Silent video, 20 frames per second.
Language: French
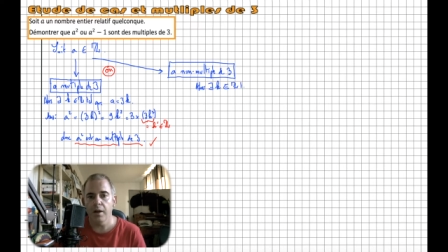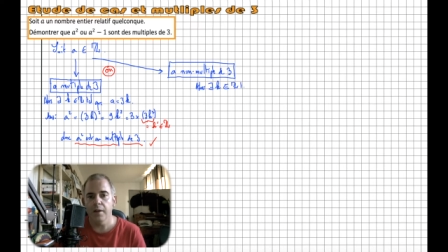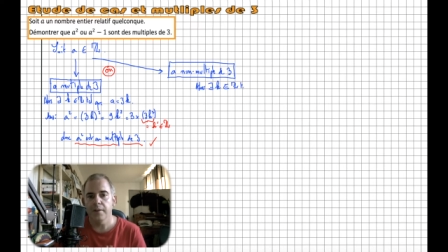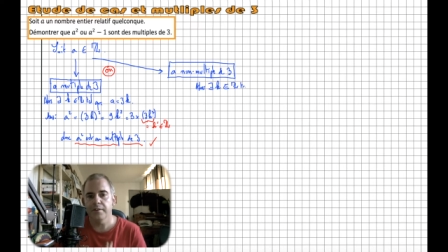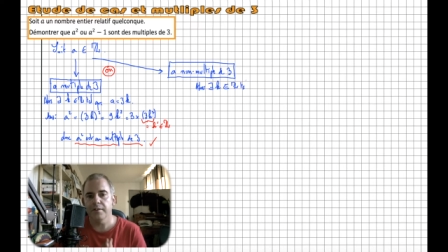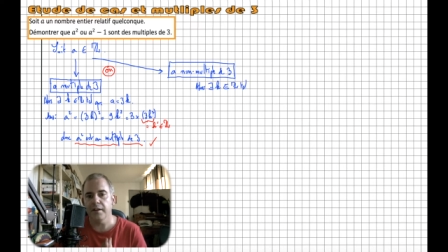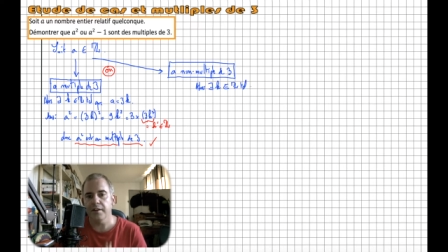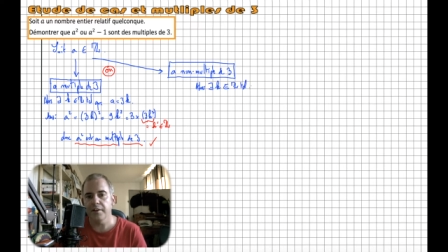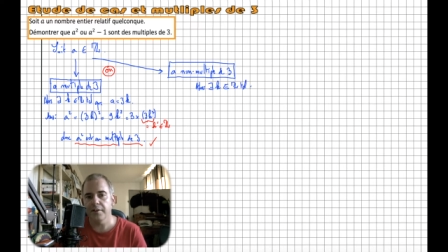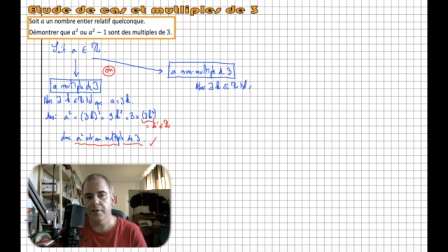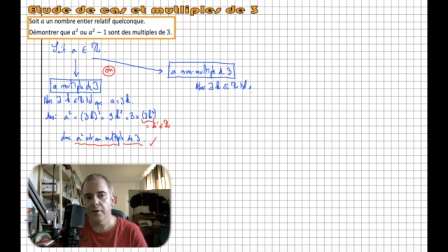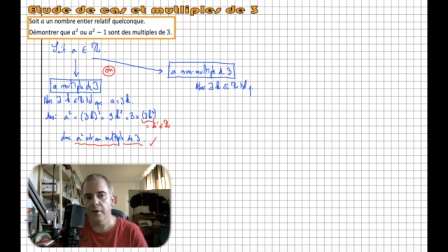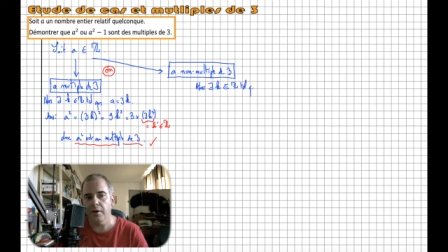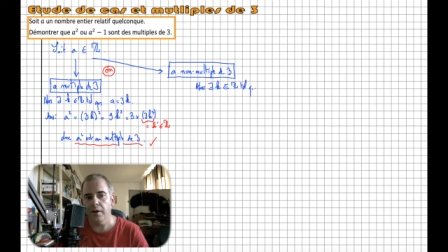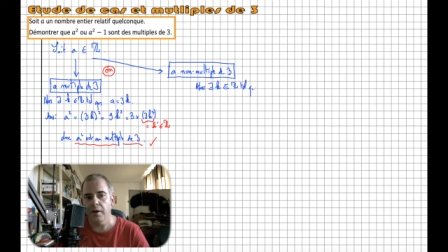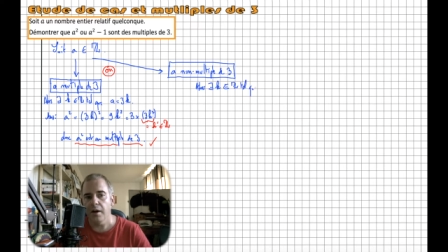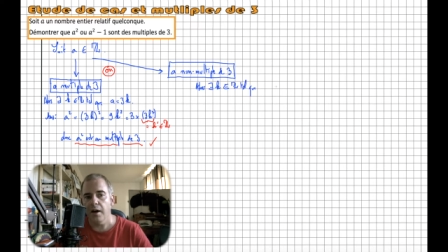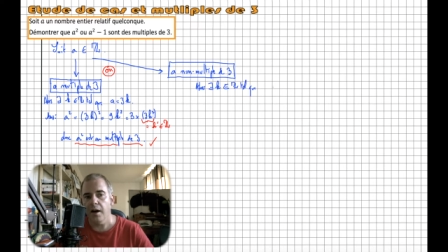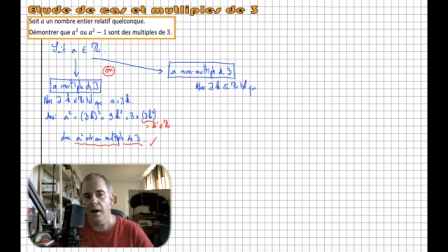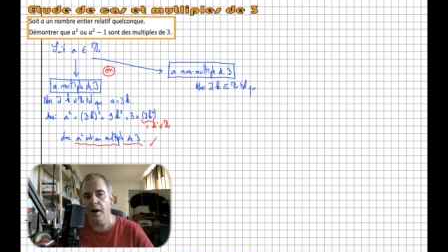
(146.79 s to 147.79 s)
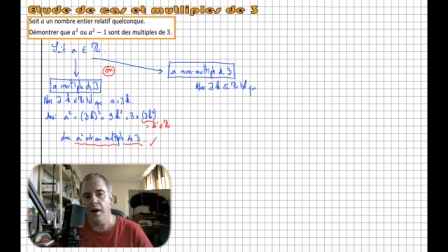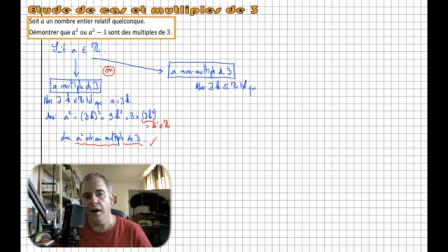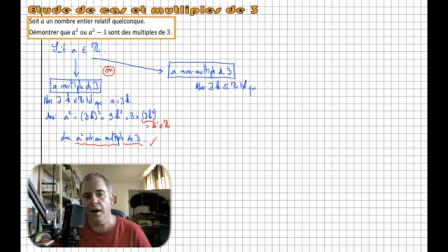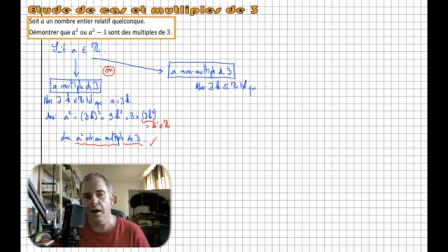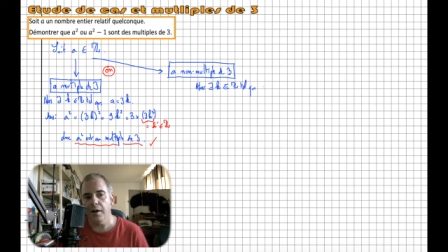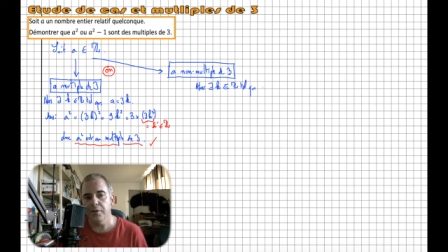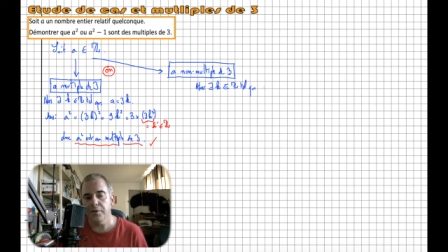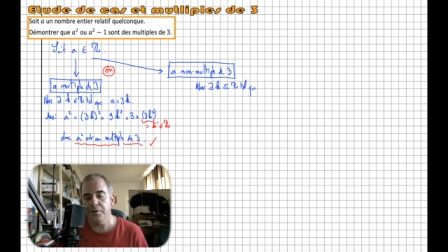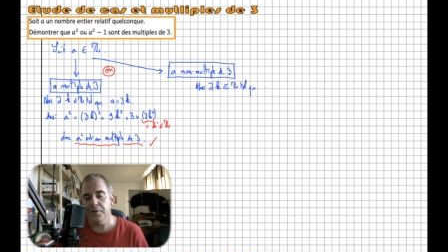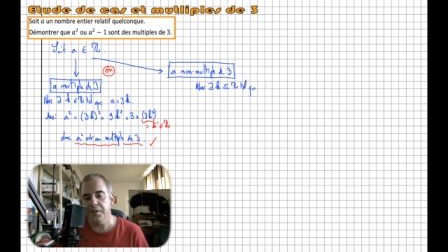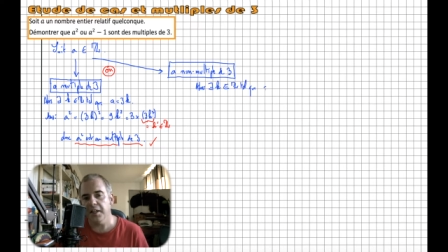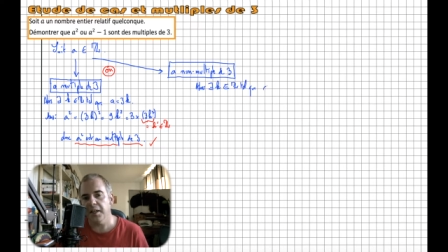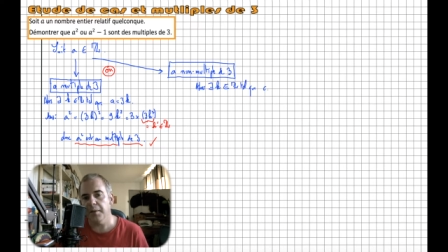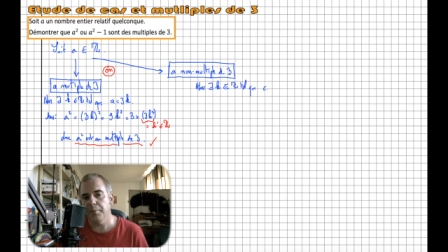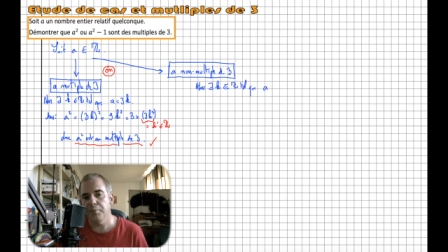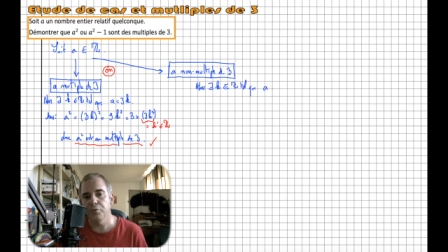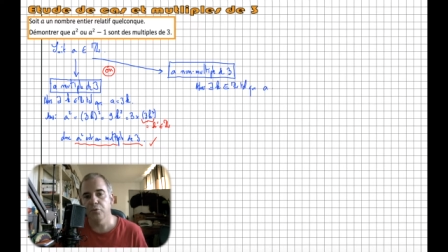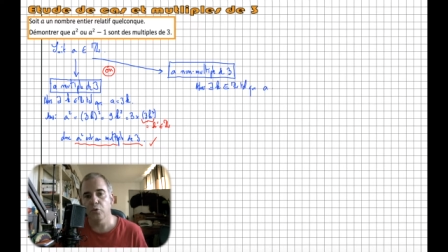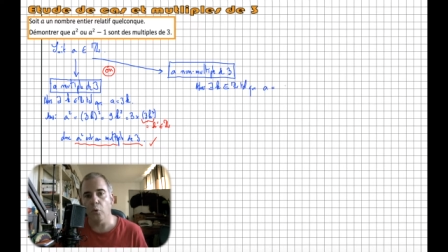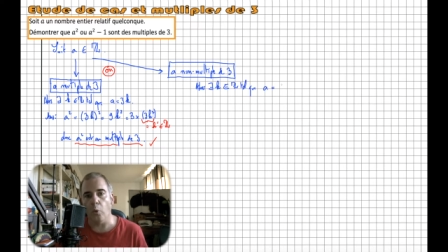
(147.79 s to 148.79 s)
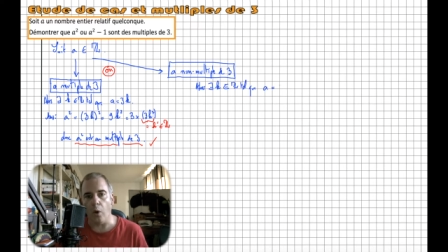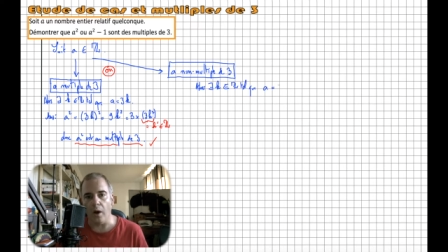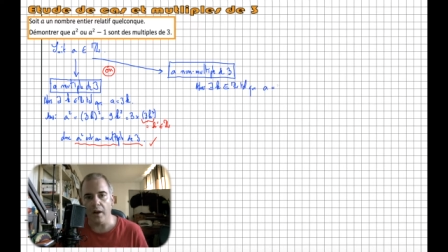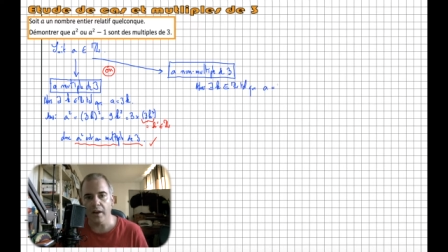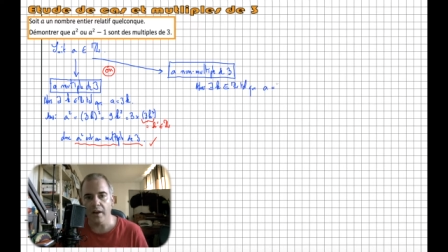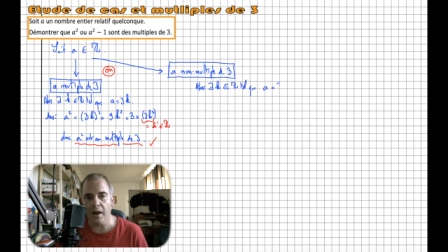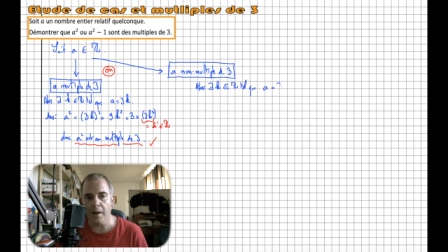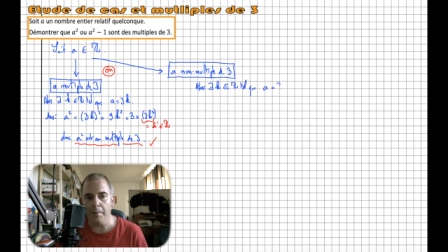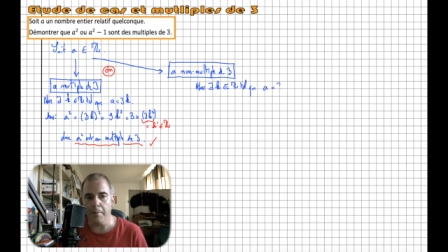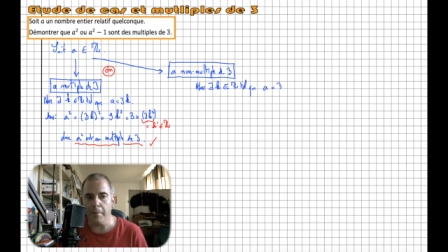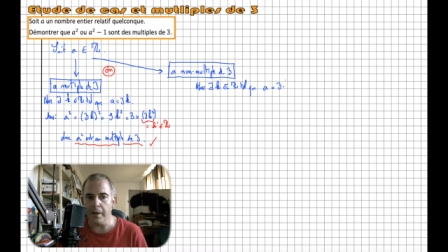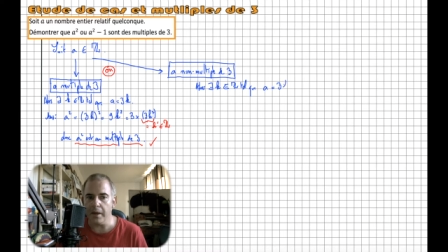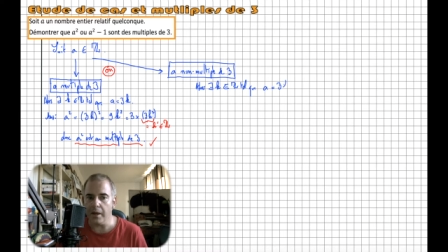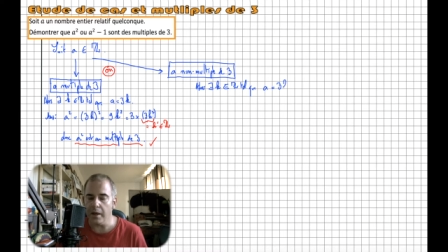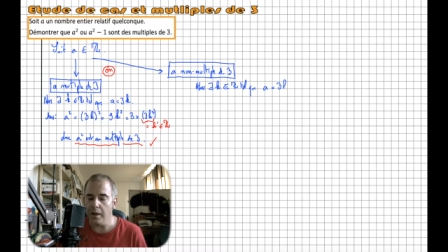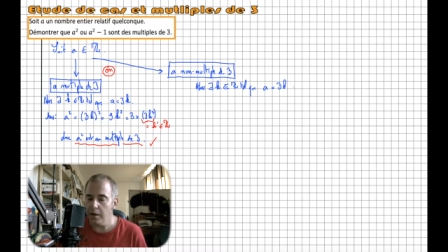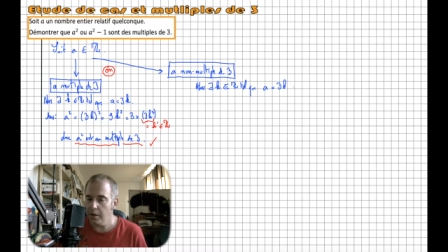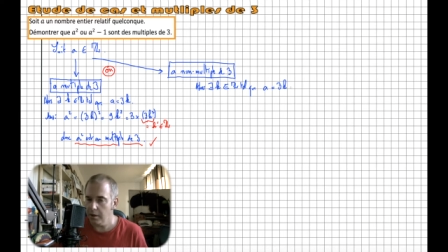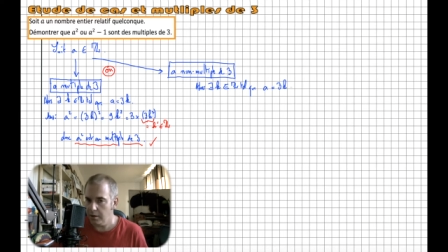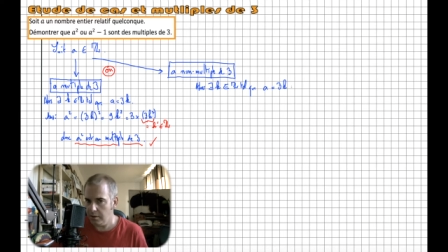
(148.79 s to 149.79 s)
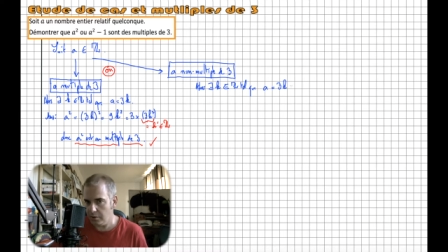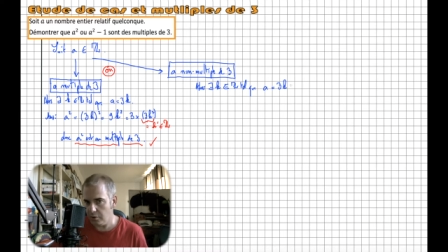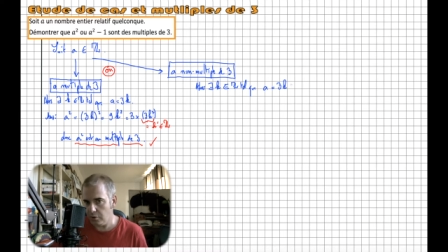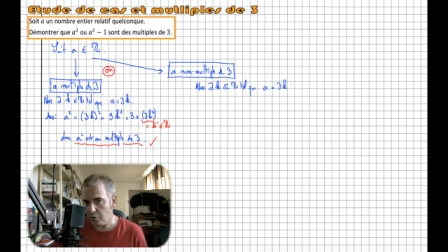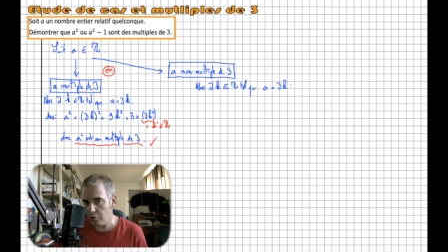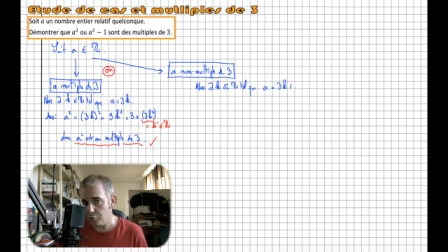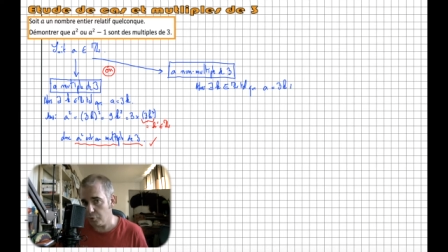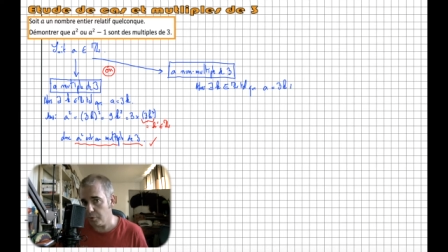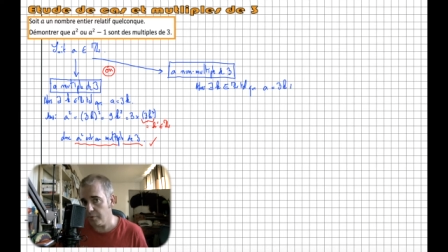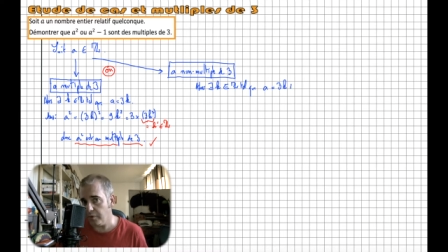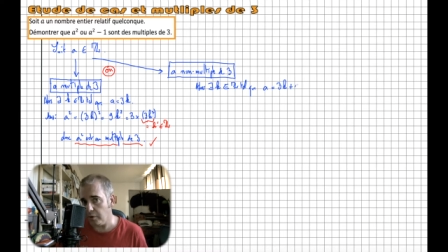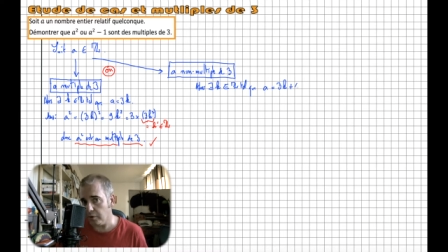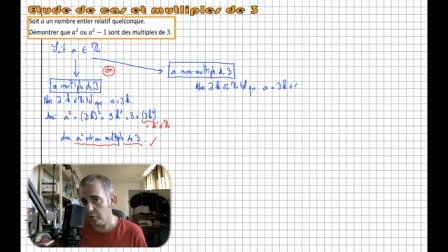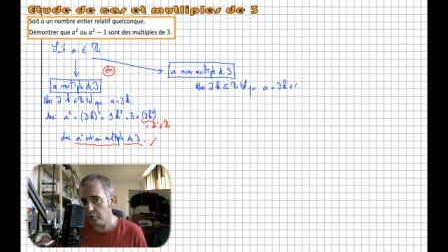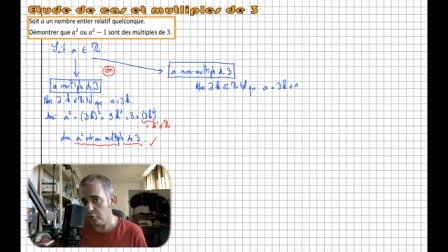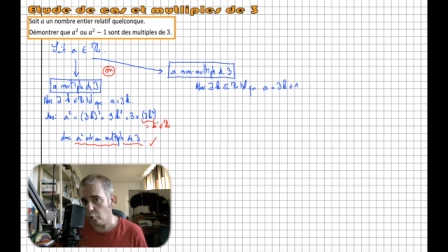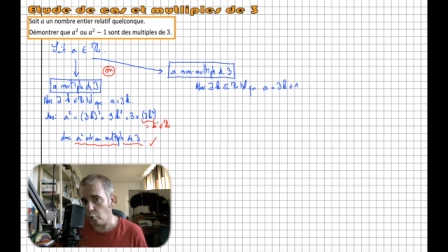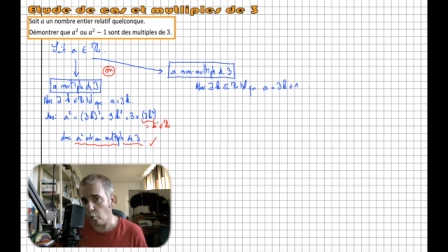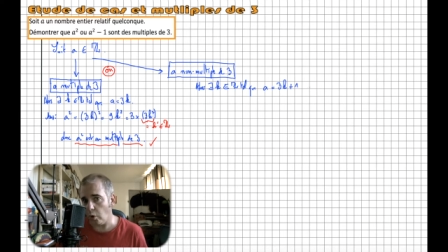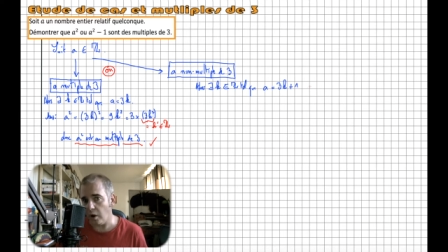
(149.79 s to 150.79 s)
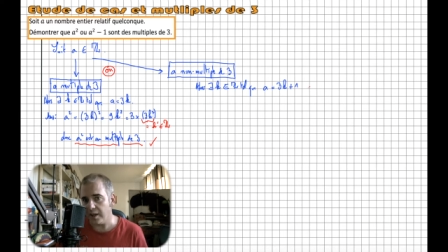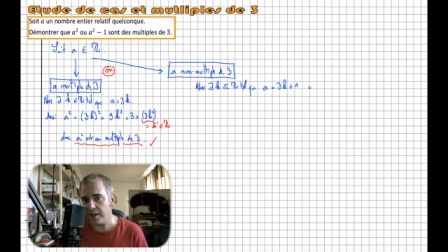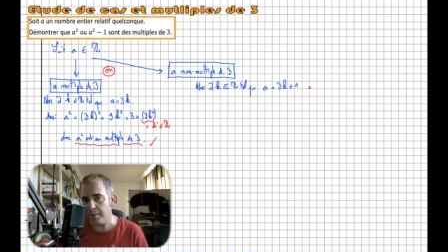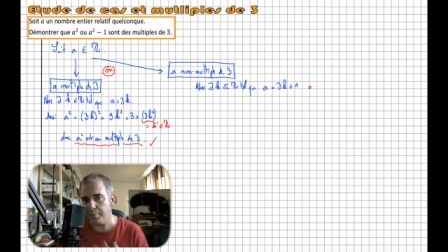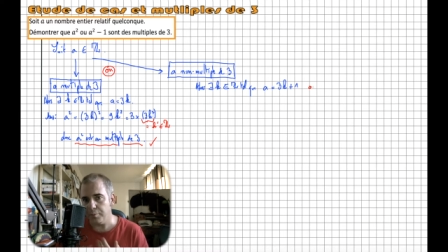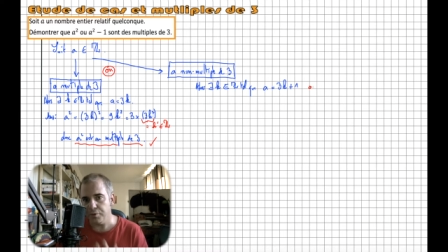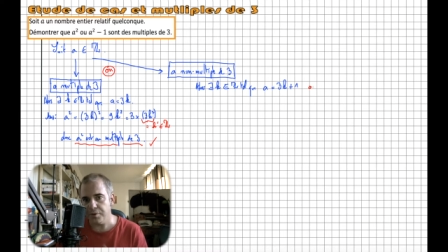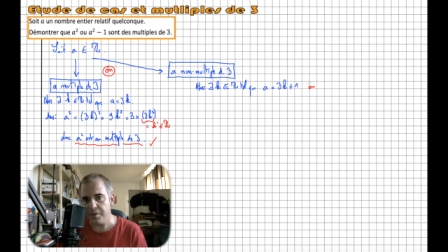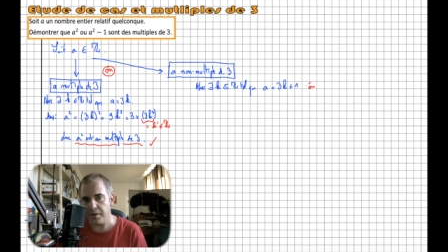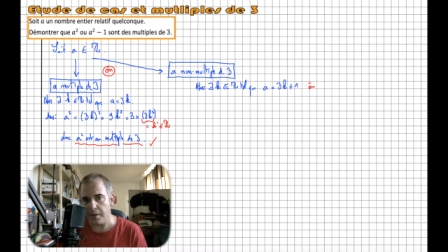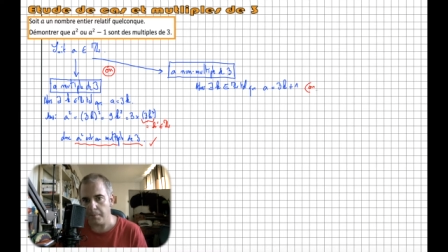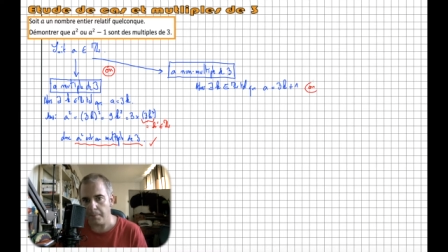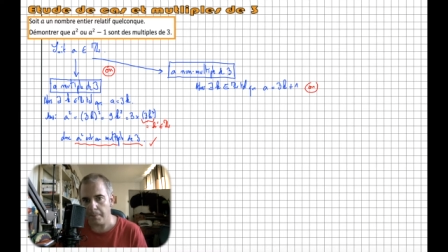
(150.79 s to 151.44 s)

tel que A ne s'écrit plus 3K, mais le suivant, 3K plus 1,